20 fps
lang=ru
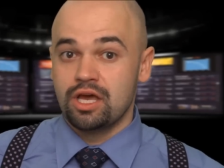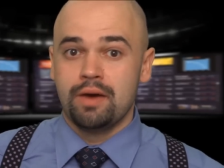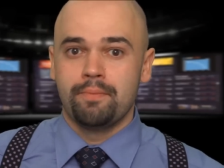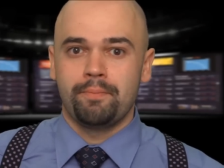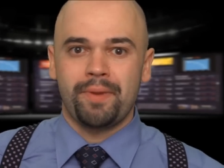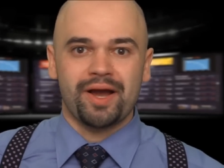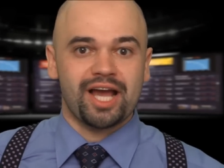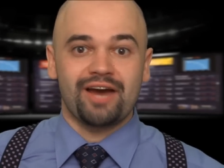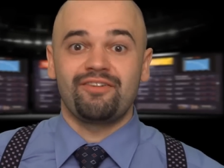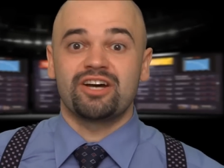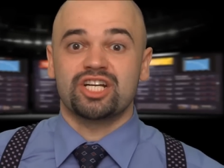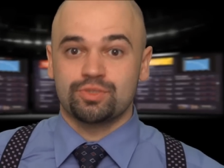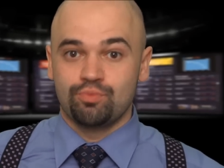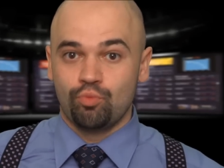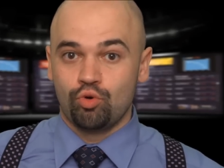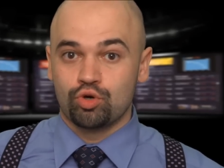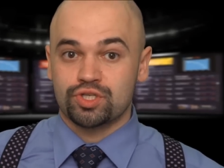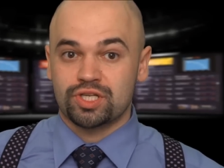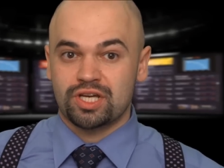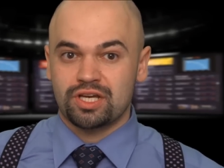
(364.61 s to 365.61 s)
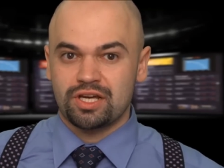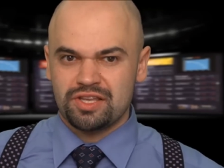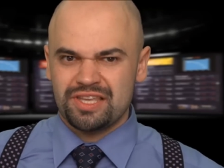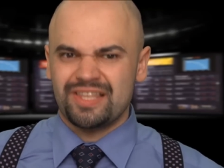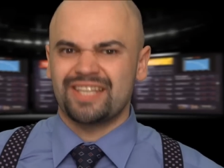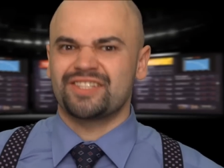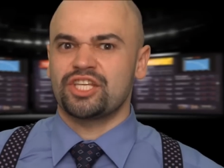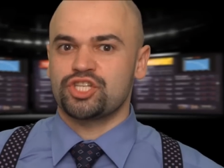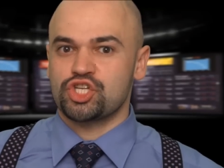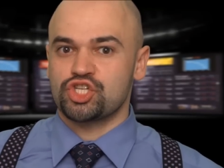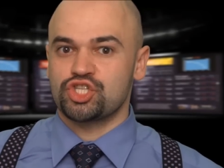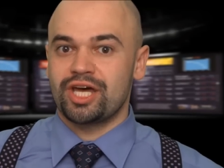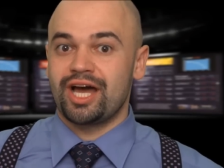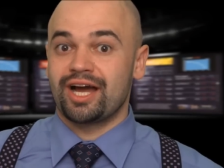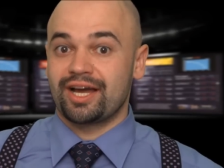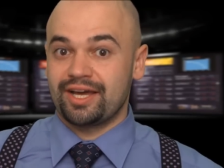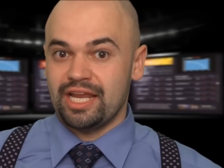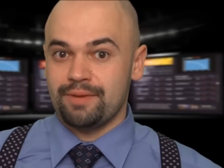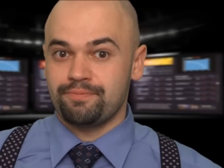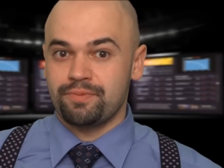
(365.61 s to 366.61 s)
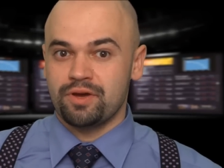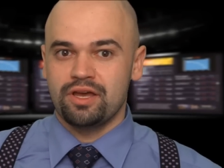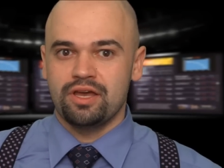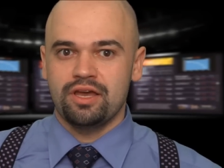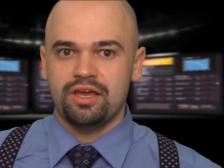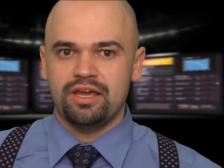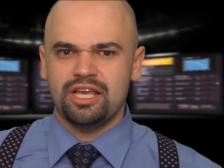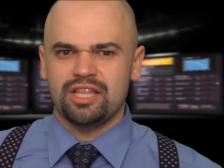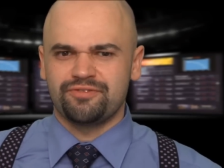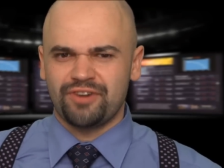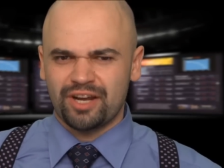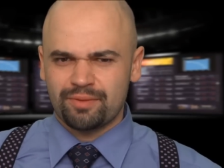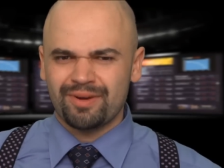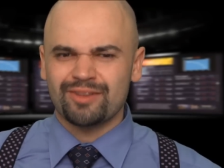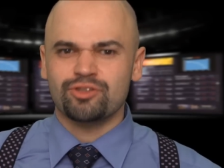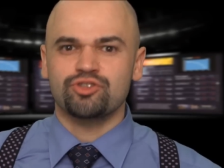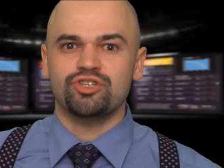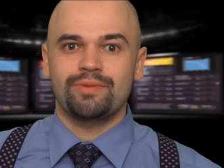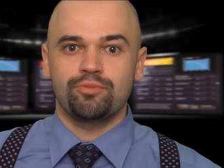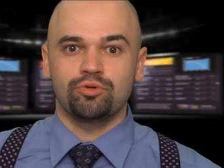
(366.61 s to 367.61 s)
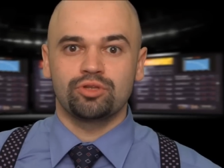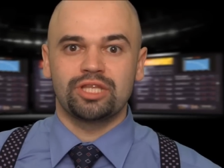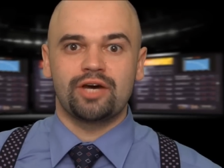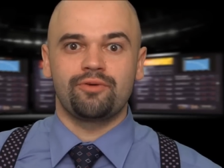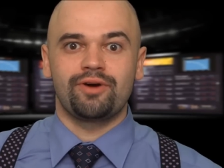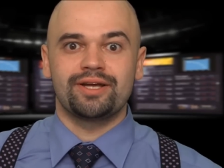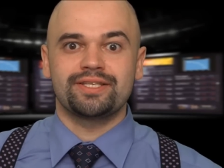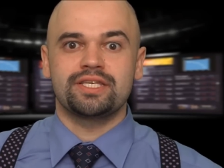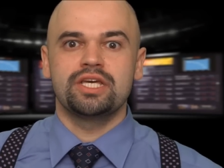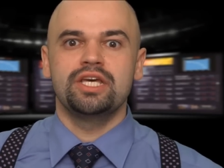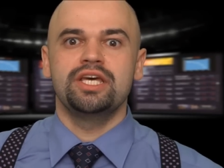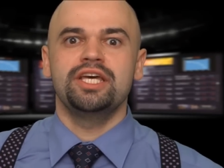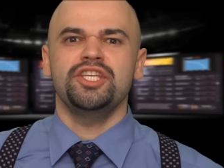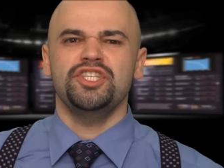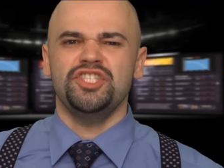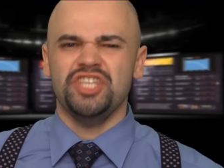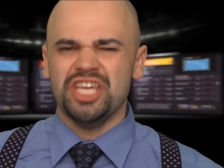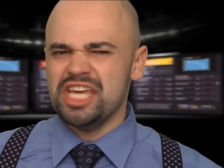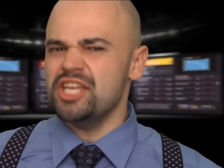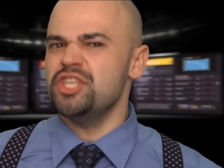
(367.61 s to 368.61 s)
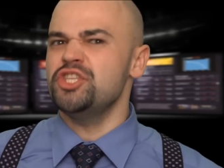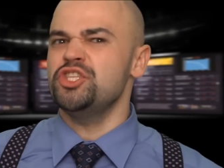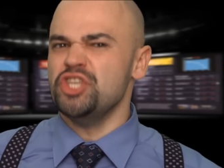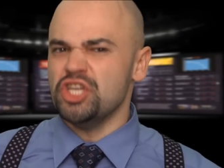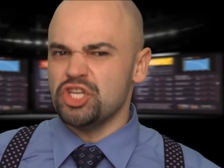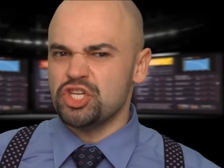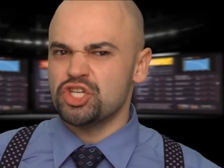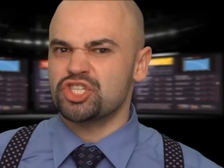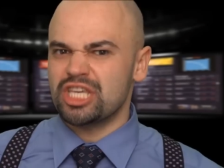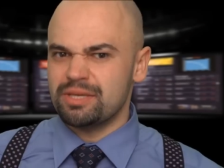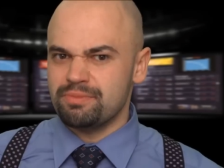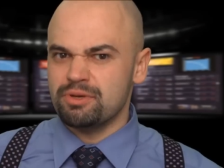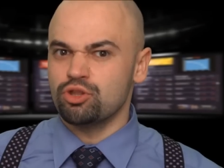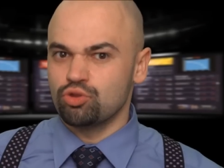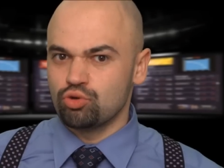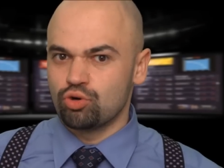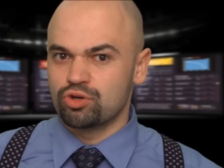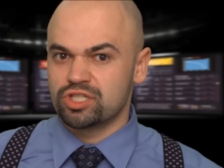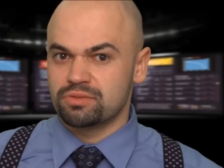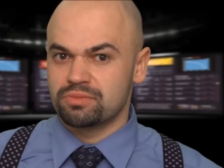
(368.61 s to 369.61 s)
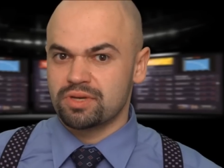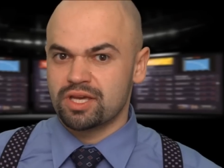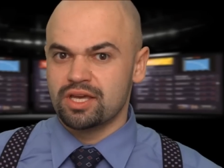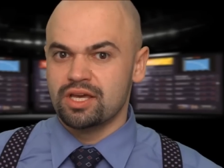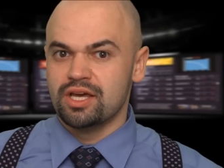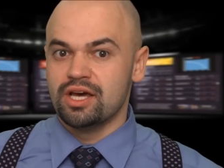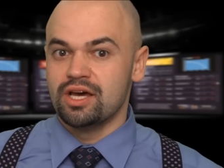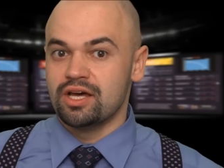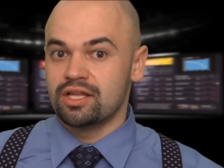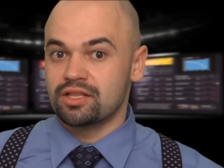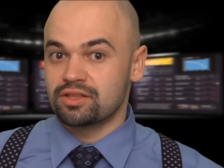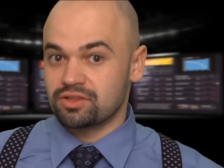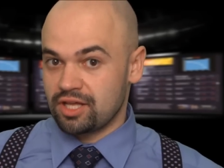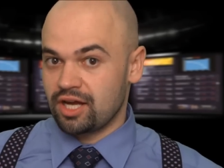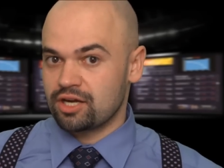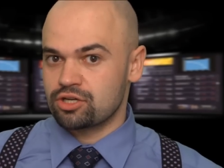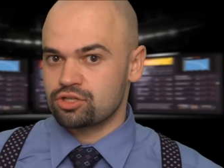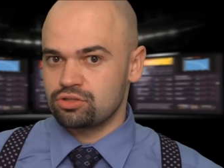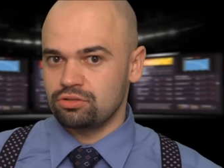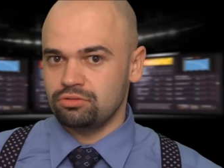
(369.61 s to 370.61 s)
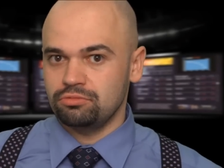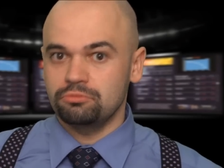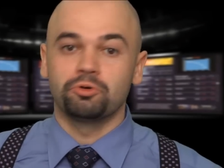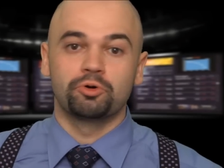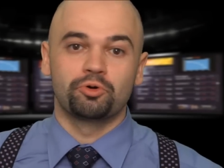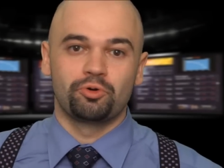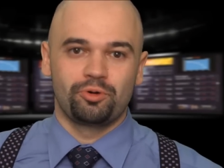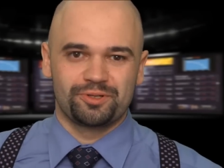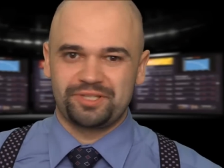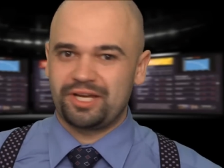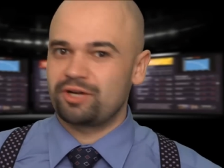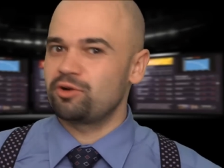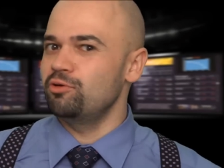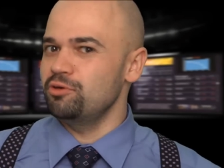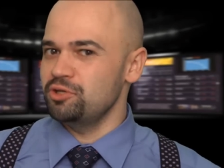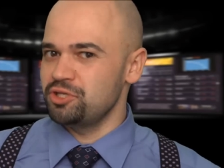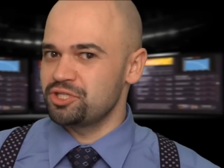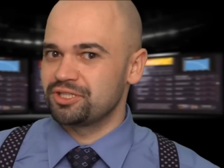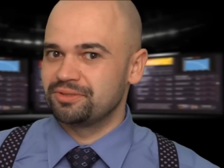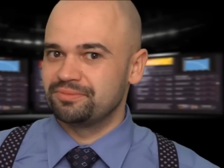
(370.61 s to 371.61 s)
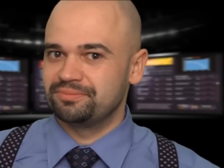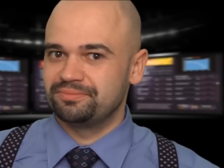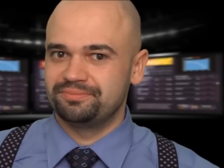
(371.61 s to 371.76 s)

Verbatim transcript: Пока ваш мозг недостаточно окреп, информацию я буду давать диетическими дозами – так что урок закончен.